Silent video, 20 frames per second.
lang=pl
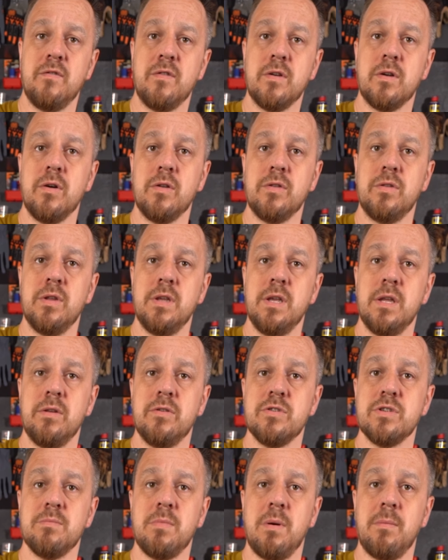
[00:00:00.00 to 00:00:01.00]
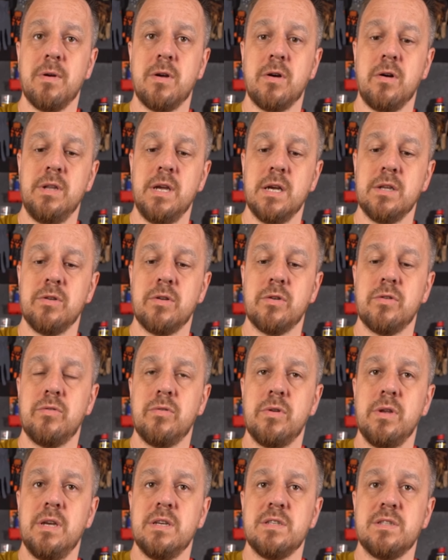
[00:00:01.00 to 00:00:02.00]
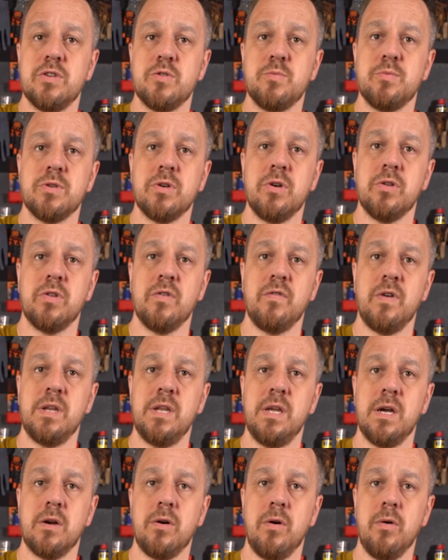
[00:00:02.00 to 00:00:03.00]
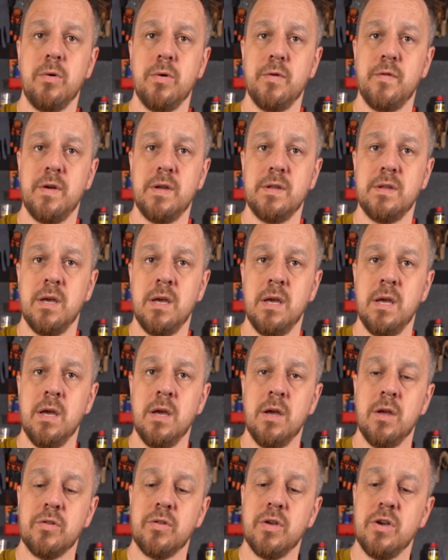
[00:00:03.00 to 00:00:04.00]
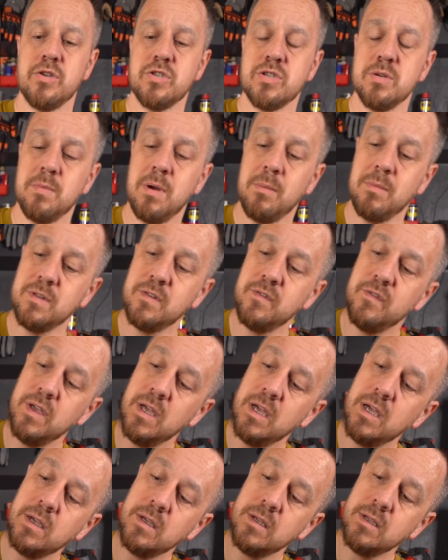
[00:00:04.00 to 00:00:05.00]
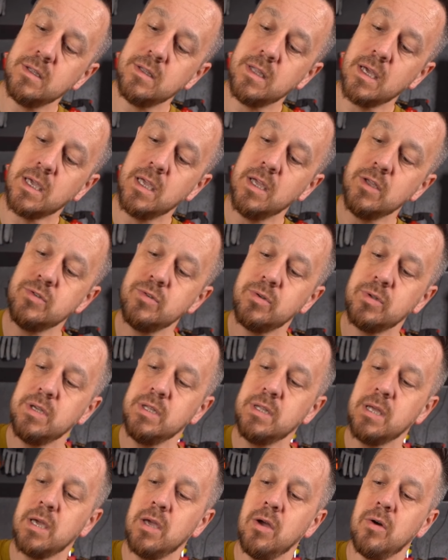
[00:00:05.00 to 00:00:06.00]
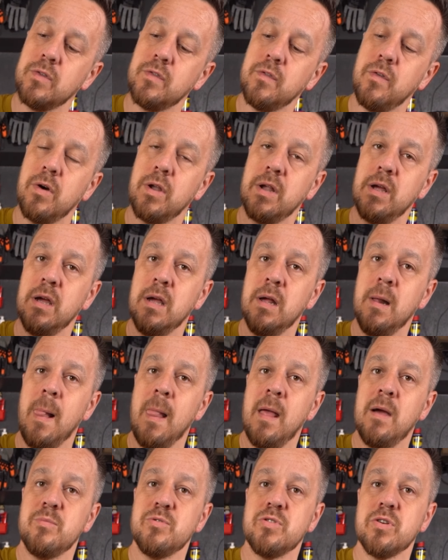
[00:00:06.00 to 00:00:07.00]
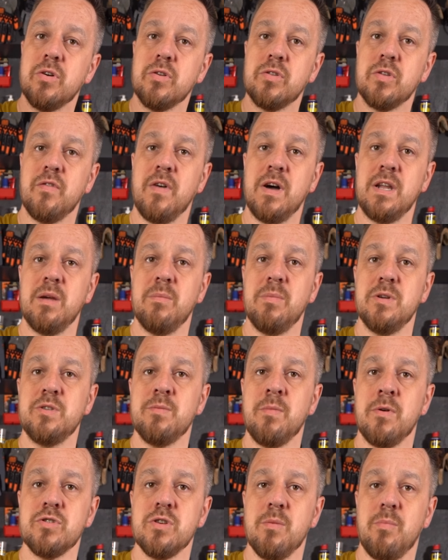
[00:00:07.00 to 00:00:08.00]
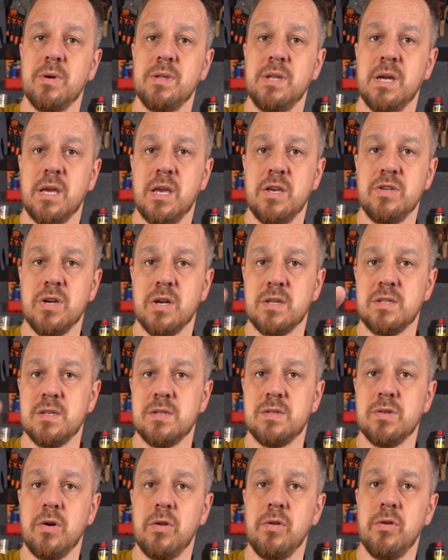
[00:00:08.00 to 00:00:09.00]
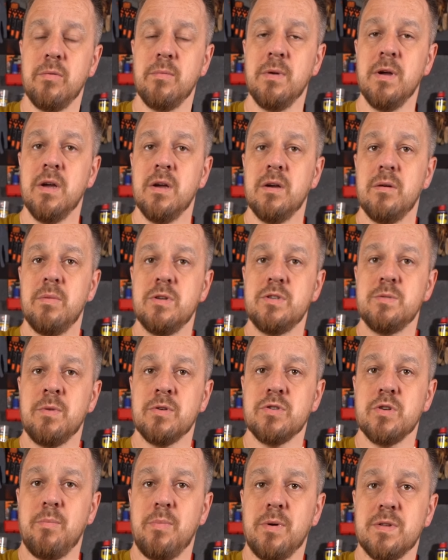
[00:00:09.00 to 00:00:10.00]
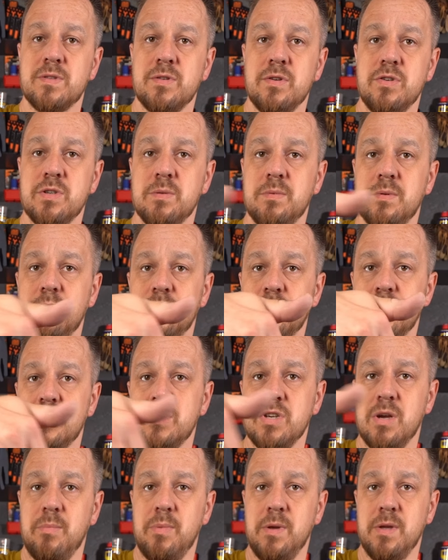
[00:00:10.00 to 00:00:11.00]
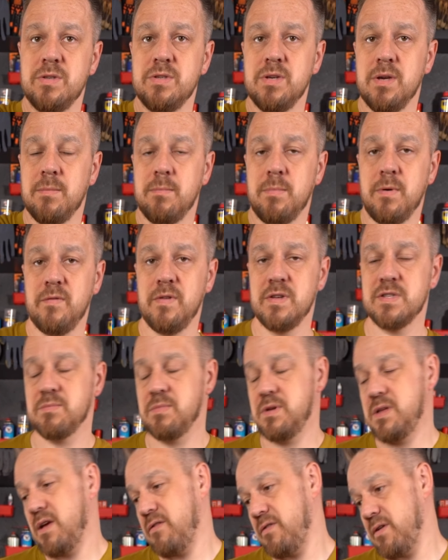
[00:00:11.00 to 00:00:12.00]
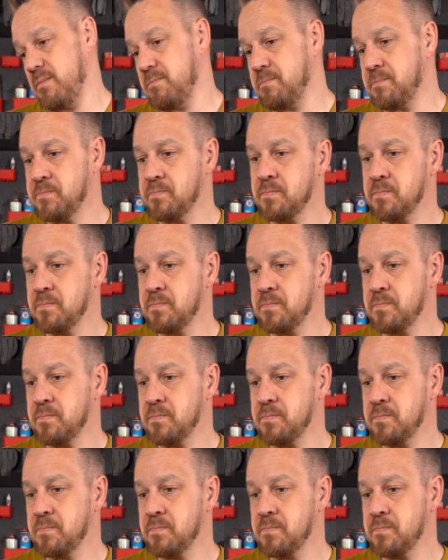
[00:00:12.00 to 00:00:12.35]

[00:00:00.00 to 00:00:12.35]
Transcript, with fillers: wygodny, nie dość, że mamy konektor, który jest też przygotowany jako uchwyt, to jeszcze mamy dwie takie dziurki, takie otwory przygotowane być może pod jakieś akcesorium, być może pod coś, żeby przyczepić powiedzmy, nie wiem,